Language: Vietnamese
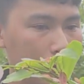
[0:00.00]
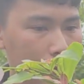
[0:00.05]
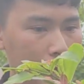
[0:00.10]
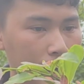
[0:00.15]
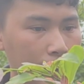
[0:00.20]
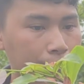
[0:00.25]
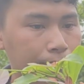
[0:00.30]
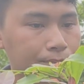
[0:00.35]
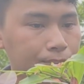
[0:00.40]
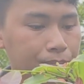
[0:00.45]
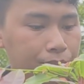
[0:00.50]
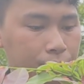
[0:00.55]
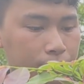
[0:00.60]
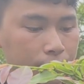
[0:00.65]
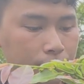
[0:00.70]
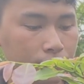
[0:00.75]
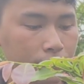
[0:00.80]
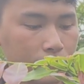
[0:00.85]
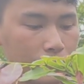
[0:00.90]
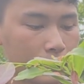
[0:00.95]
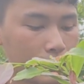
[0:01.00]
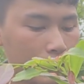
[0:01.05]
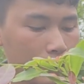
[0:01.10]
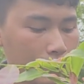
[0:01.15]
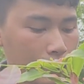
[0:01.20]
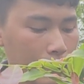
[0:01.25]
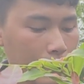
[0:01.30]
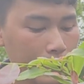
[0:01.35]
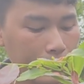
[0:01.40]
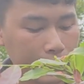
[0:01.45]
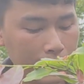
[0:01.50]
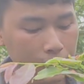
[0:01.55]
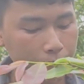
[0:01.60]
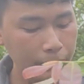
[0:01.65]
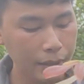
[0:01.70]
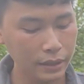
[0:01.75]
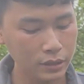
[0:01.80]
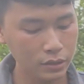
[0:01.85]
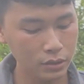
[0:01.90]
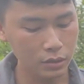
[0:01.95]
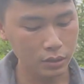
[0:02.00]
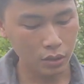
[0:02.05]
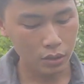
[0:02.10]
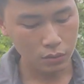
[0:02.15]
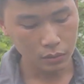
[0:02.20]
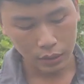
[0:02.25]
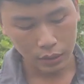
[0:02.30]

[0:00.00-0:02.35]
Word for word: luôn ha. Là cây mã số